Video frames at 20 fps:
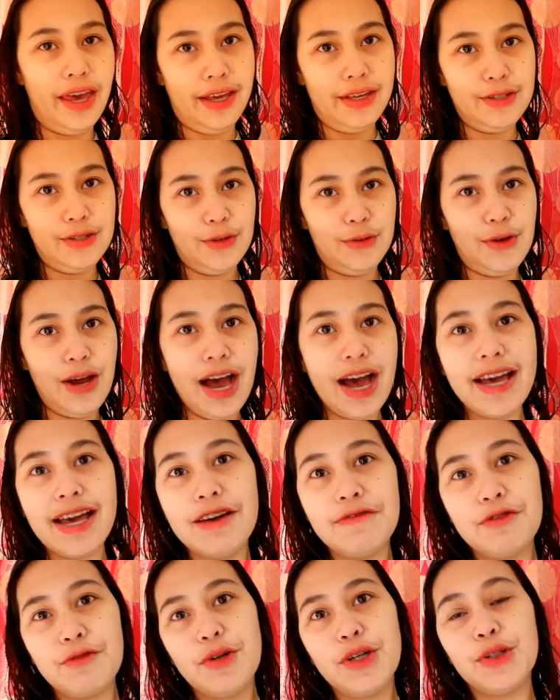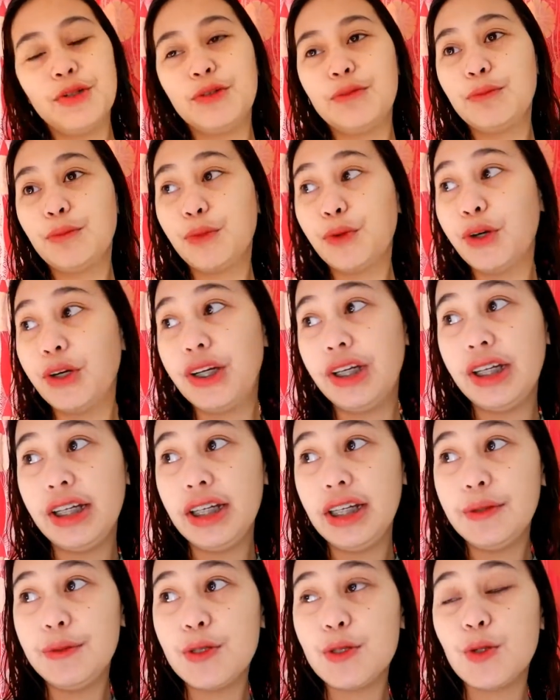Okay, so hi everyone, good
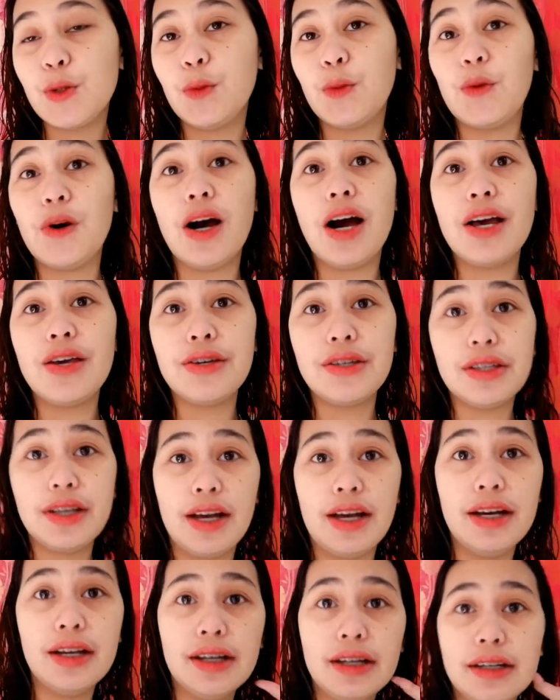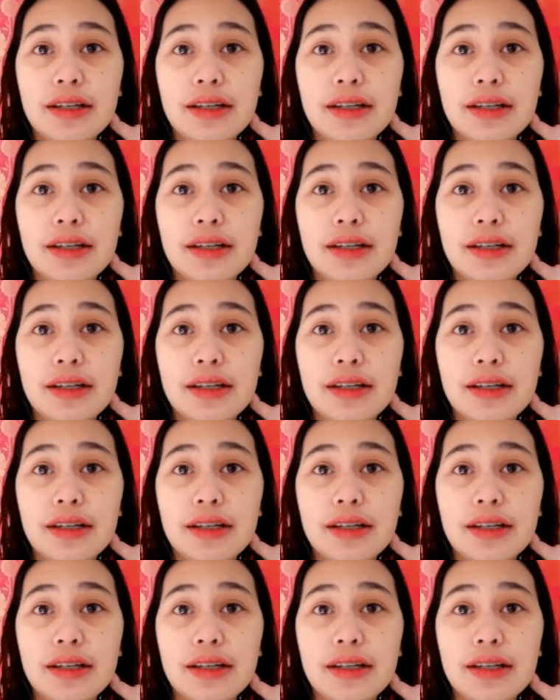morning. So ngayon nga,